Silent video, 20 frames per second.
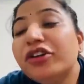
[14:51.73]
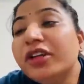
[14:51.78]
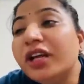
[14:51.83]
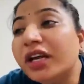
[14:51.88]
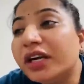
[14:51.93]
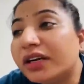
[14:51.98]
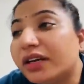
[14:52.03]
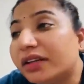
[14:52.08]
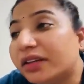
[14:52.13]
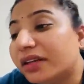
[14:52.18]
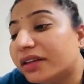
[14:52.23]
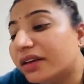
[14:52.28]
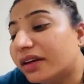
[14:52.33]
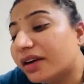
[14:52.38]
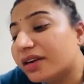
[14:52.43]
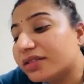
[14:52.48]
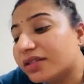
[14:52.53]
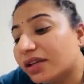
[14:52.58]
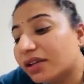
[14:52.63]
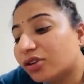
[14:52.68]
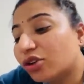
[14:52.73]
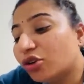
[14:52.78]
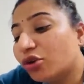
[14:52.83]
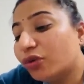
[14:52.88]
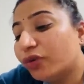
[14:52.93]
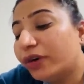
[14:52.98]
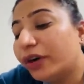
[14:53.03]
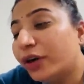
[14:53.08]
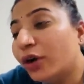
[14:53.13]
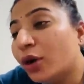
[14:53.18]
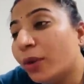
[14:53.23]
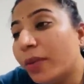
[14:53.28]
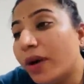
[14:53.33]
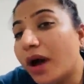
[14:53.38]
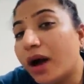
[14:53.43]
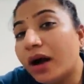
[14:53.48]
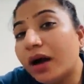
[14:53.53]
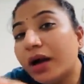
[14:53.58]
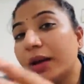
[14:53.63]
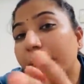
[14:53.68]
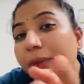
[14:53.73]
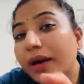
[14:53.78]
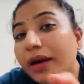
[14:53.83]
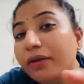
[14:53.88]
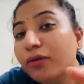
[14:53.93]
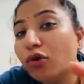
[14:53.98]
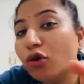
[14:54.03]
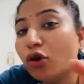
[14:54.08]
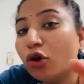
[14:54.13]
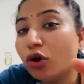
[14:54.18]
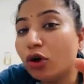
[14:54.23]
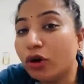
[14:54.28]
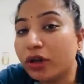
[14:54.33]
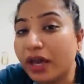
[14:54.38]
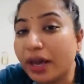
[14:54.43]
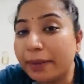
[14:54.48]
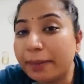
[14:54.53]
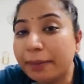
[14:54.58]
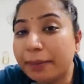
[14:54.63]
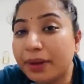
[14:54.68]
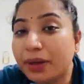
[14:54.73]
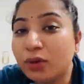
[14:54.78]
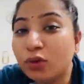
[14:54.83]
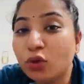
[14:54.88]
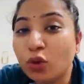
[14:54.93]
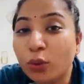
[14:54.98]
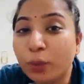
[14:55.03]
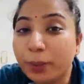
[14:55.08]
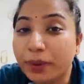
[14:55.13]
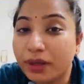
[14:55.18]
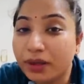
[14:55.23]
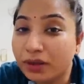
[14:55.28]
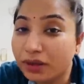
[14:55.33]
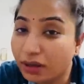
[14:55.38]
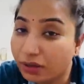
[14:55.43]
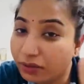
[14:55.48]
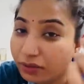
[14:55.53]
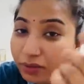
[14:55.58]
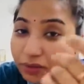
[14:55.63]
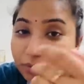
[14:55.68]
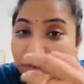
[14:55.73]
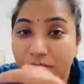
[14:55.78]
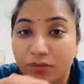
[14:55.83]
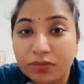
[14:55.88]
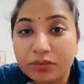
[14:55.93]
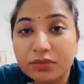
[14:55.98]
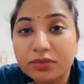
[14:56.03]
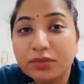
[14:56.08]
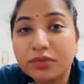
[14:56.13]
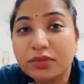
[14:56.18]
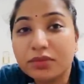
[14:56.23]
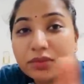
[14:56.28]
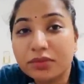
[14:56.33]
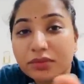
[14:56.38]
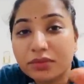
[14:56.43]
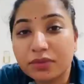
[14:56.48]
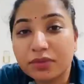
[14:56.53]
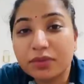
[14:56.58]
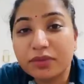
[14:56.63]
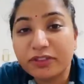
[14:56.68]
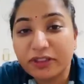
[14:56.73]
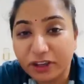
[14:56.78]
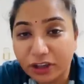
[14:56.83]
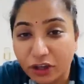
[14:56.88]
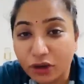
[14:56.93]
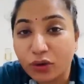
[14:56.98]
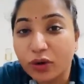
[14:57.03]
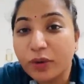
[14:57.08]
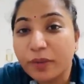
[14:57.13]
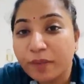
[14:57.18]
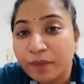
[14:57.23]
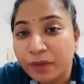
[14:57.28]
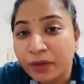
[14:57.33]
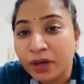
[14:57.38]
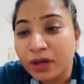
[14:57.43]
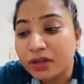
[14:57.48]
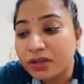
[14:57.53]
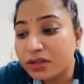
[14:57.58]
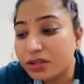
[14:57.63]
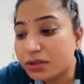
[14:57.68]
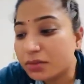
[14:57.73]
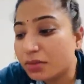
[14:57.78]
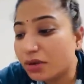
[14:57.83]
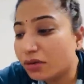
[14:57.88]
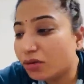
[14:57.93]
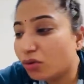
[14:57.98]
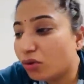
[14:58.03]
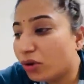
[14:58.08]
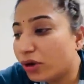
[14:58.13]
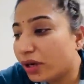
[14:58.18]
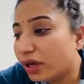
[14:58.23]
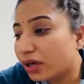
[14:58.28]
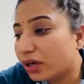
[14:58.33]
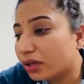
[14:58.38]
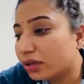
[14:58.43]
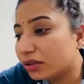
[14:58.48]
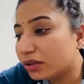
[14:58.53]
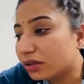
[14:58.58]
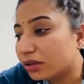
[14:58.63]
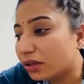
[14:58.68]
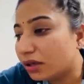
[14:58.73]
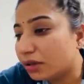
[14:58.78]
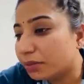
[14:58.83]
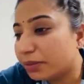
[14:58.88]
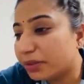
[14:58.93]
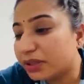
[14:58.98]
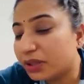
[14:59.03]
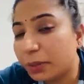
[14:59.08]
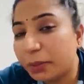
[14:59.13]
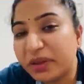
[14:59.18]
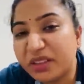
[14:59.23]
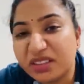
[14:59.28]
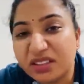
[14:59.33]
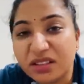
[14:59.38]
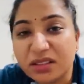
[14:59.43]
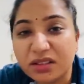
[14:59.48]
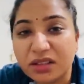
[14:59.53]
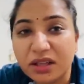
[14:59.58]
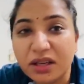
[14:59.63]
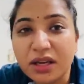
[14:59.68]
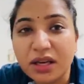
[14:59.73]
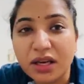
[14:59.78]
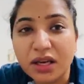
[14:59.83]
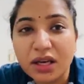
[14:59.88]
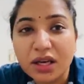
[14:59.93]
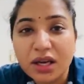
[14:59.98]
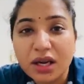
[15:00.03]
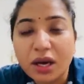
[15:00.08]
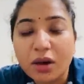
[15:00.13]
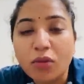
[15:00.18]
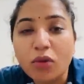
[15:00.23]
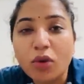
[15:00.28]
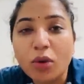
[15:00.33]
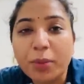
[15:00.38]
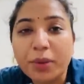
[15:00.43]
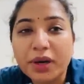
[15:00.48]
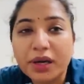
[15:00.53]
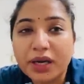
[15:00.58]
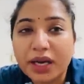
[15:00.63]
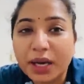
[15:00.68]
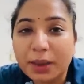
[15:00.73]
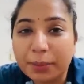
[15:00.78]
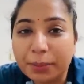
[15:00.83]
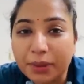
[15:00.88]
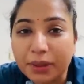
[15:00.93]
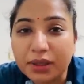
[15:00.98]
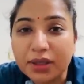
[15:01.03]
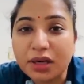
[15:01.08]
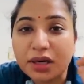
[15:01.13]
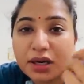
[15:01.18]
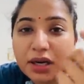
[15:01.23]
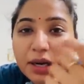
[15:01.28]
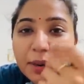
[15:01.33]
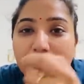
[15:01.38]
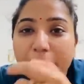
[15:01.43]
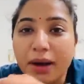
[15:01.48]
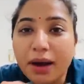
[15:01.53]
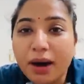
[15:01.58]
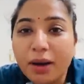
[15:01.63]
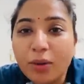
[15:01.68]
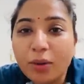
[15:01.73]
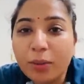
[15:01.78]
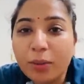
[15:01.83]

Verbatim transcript: देख रहे थे दरअसल तो वीडियो में आ गई भाई वो कैंपियन कुम्पियन की वीडियो जिसमें वो एक पति पत्नी थे वो अपना कैंपियन कर रहे हैं पहाड़ों